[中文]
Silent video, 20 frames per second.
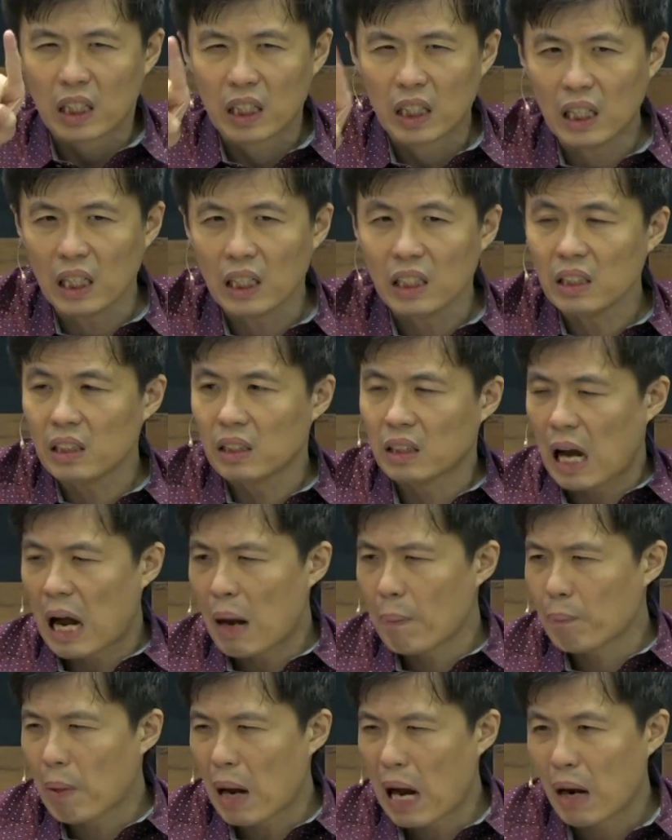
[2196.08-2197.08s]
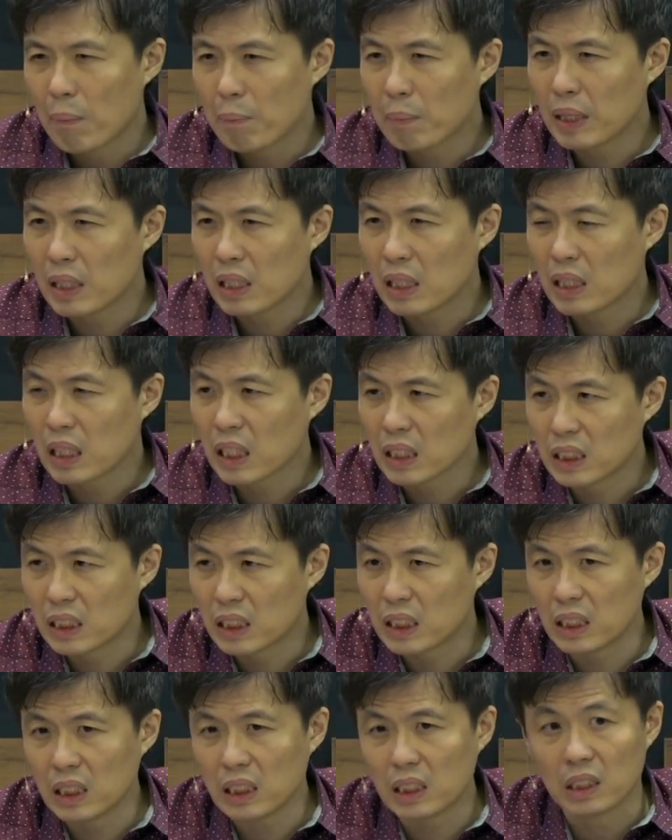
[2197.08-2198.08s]
跟他旁边的那个
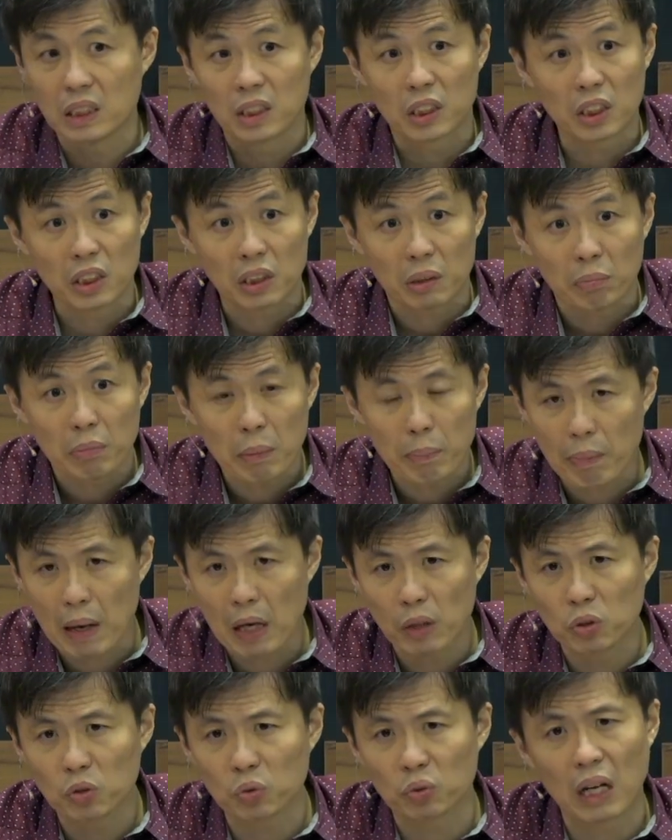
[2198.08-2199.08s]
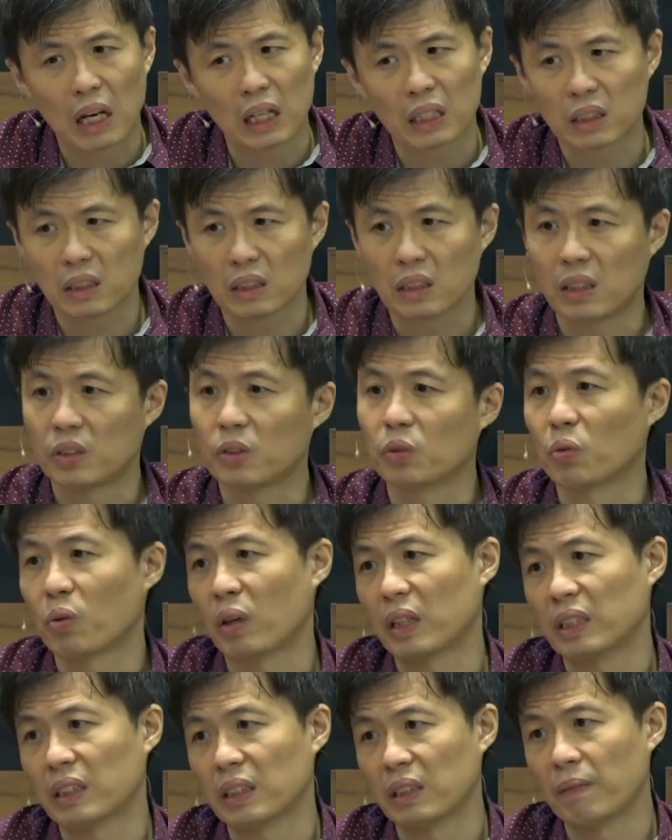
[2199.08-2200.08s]
妻子怎么帮助他是很有
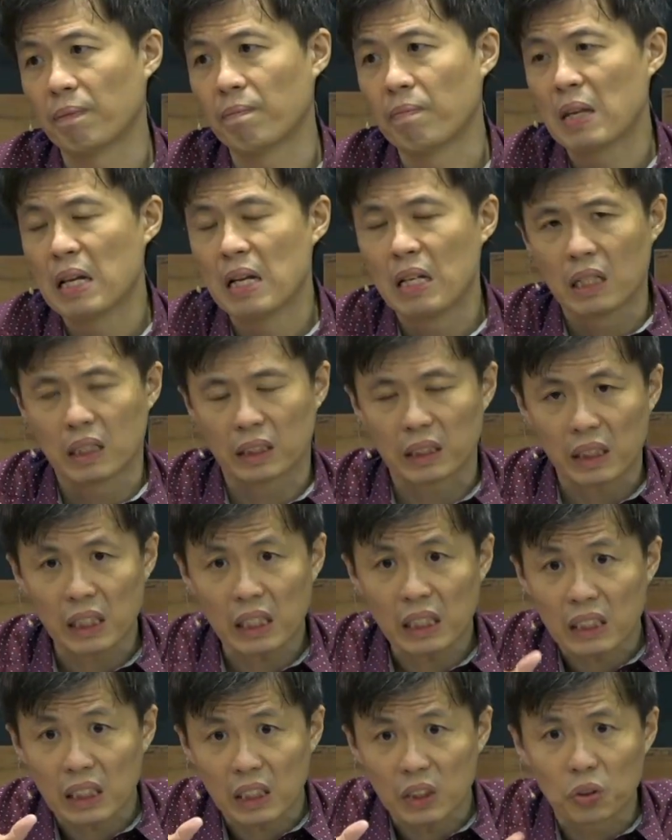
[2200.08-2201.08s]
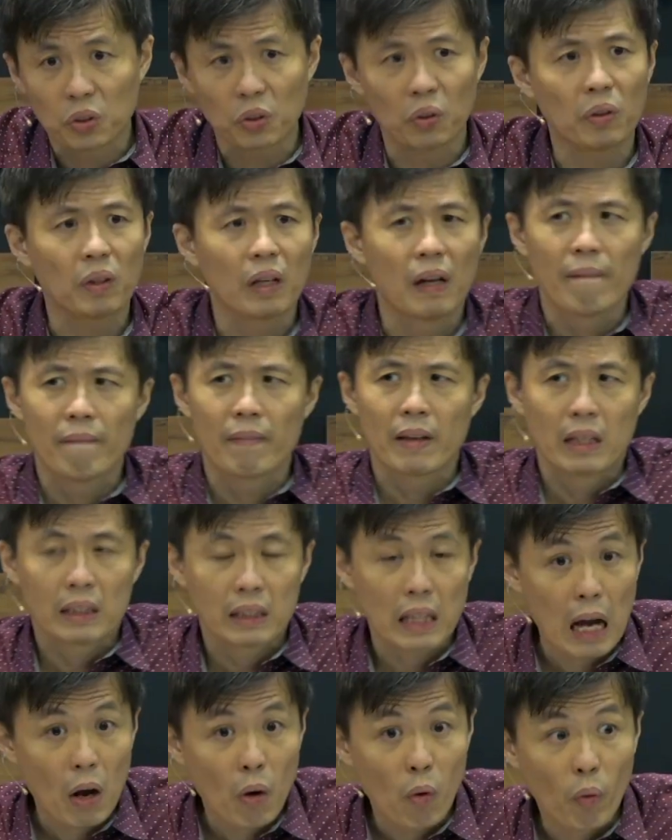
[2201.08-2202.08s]
关系。可是一个弟兄，
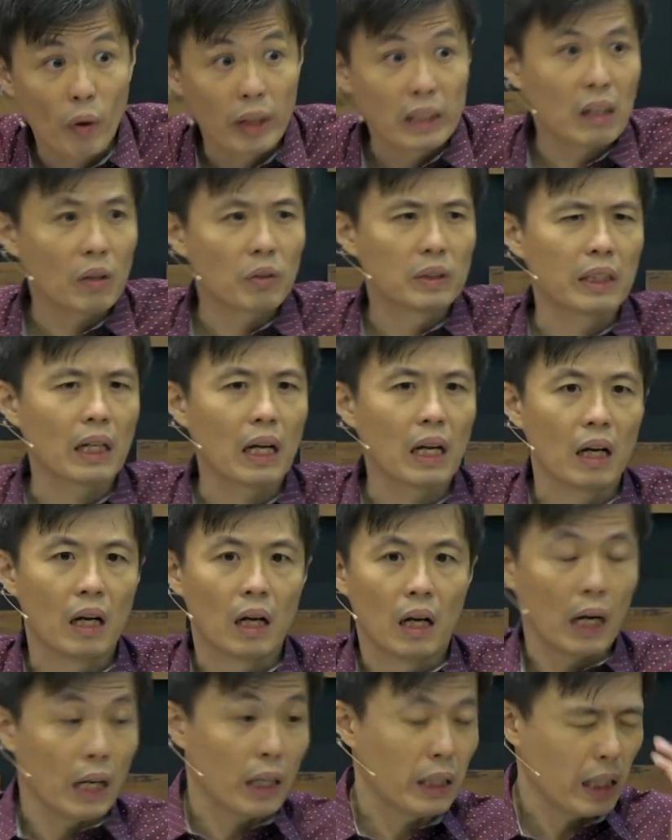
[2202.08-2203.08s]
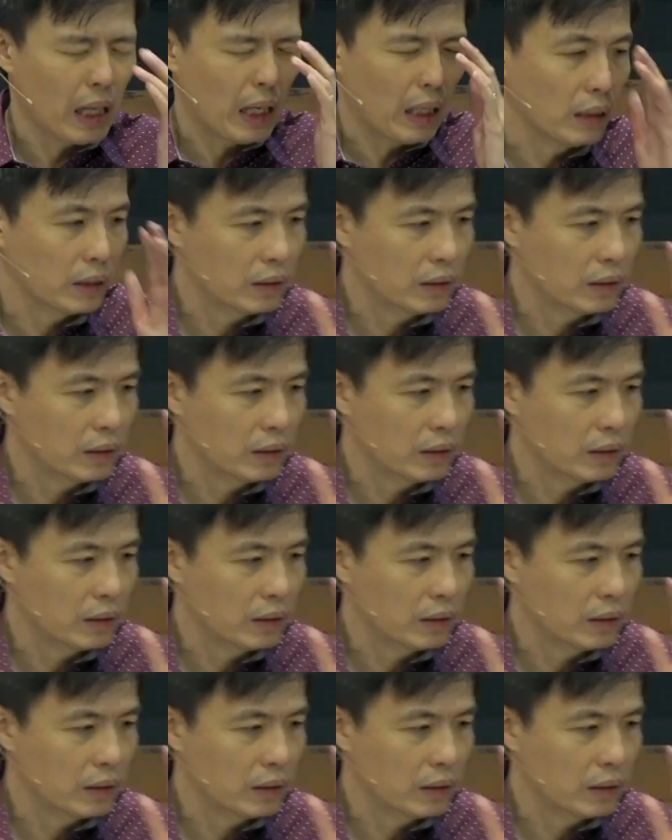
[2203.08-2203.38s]
他回到家，哎呀，